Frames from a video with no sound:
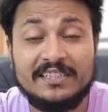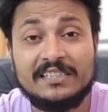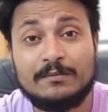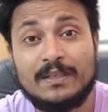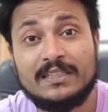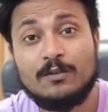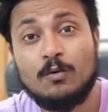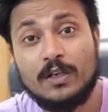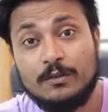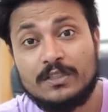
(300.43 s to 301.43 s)
एटी सिक्स परसेंट
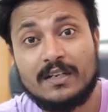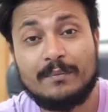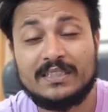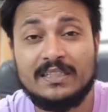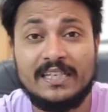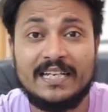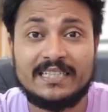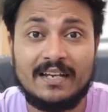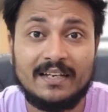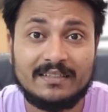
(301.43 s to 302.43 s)
गूगल यूज़र ने पसंद किया है
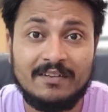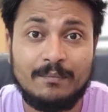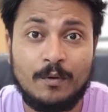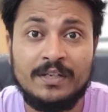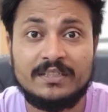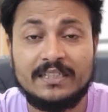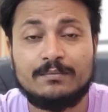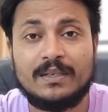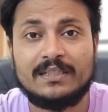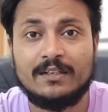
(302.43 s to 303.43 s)
सेवन पॉइंट
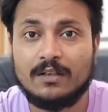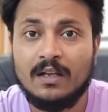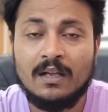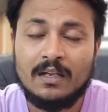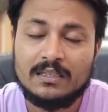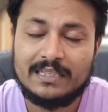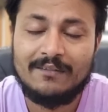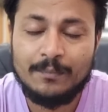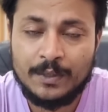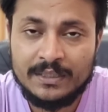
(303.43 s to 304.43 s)
सिक्स परसेंट
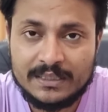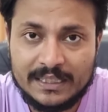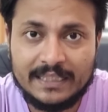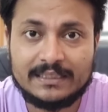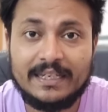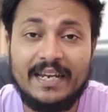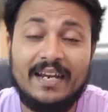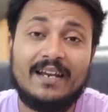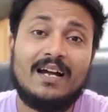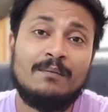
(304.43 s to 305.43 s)
सेवन पॉइंट सिक्स
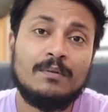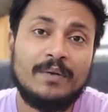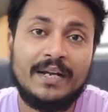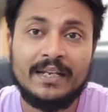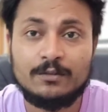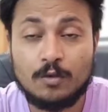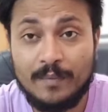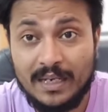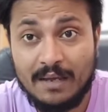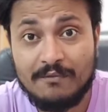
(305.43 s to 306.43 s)
आई एम रेटिंग इसको
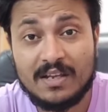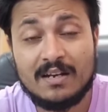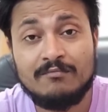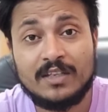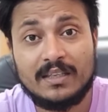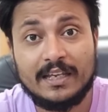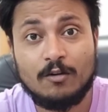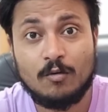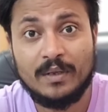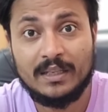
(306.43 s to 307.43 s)
मिली है विक्रम सर
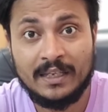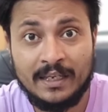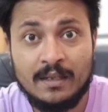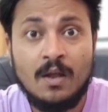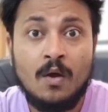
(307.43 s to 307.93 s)
देखने को मिलते हैं